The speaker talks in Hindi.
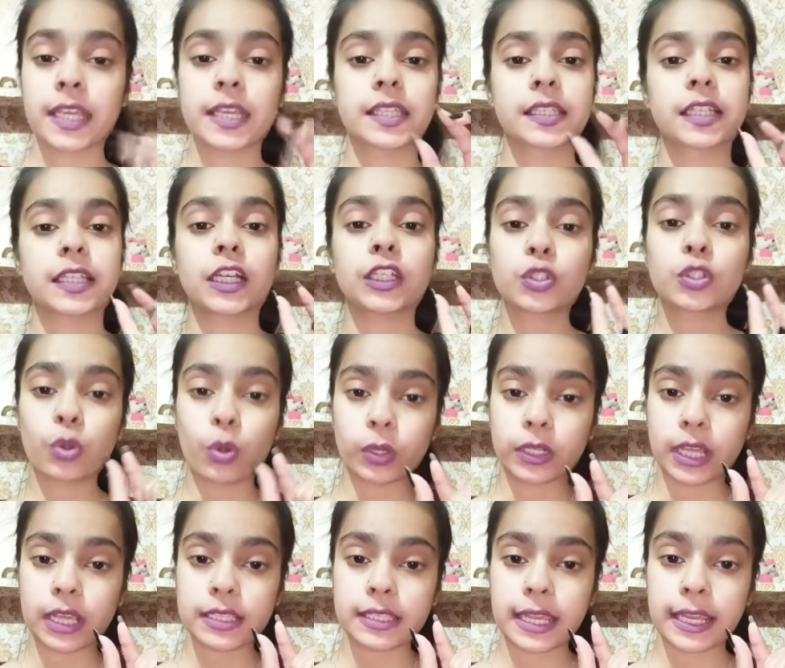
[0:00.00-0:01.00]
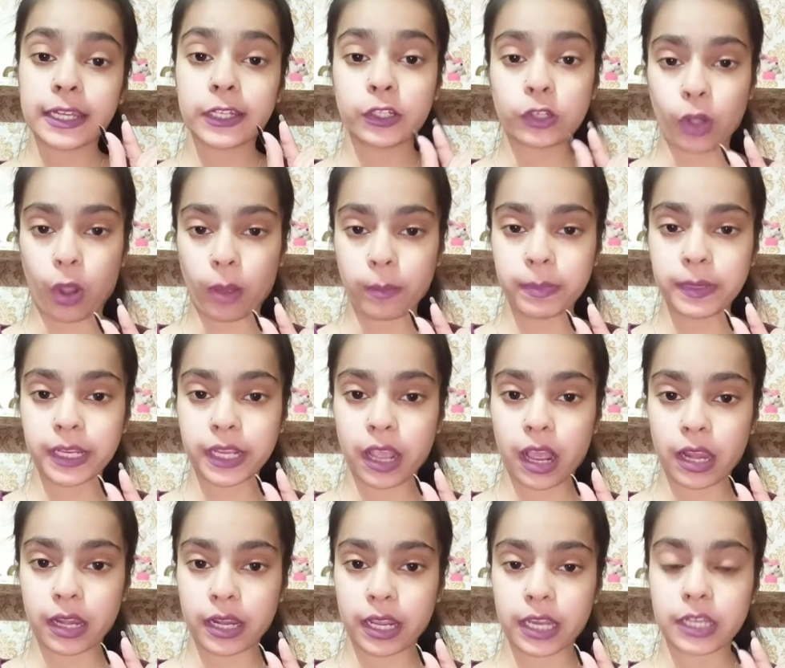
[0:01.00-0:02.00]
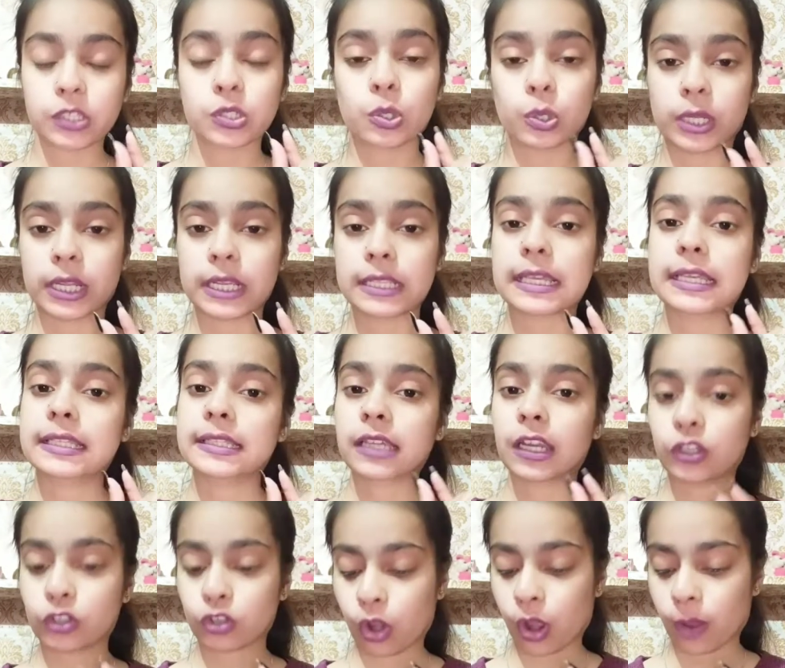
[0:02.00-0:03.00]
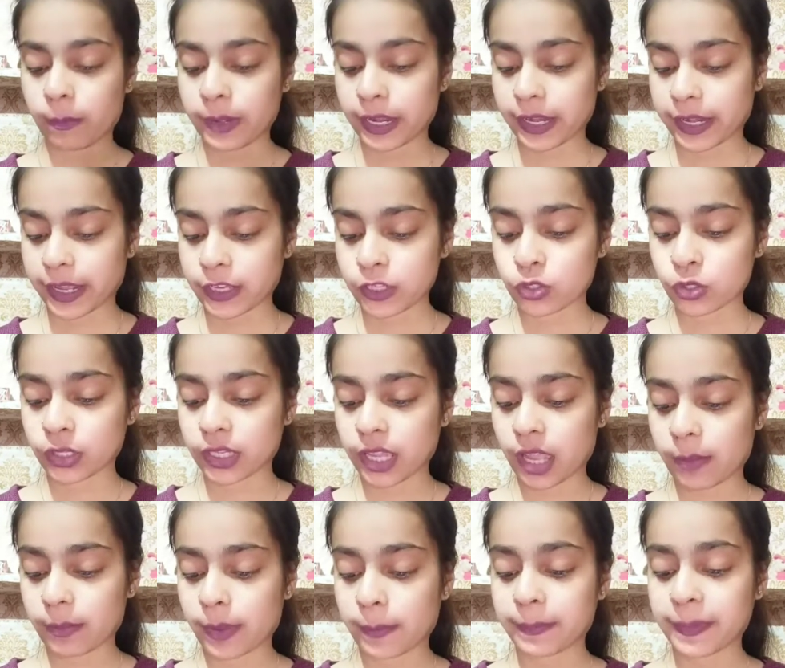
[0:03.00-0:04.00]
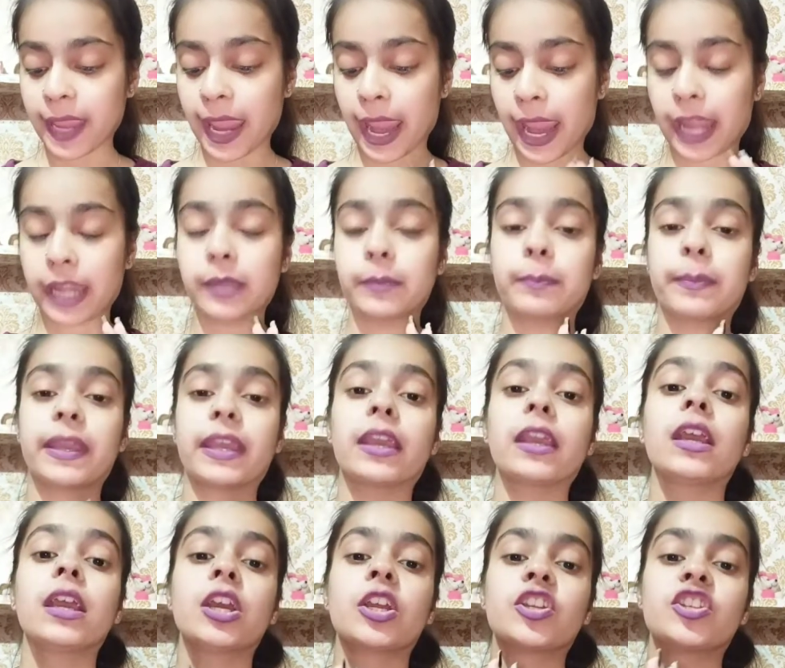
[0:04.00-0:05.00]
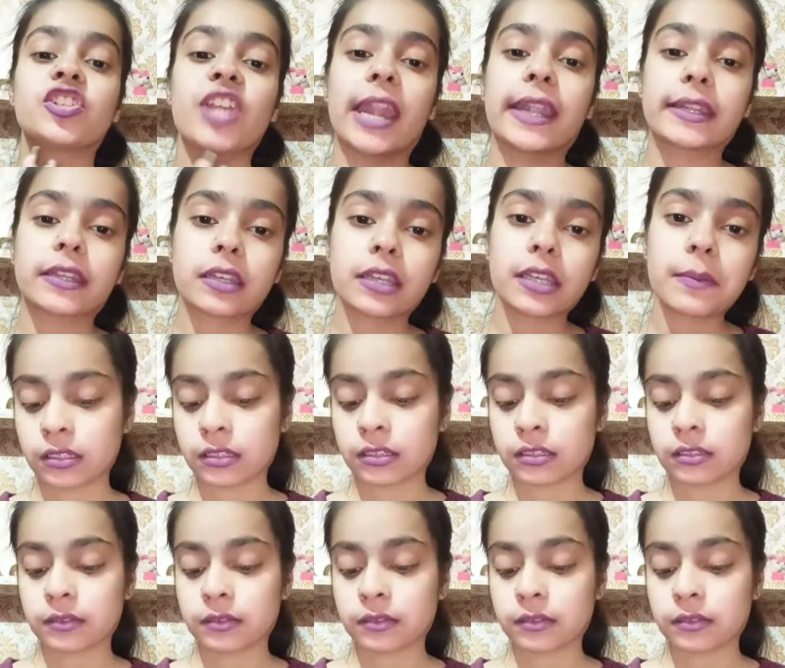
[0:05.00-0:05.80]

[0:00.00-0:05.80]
इसका छोटा सा ये ड्रॉप निकालना है छोटा सा इसका ड्रॉप लेना है जो कि हमें अपने हैंड पे जेंटली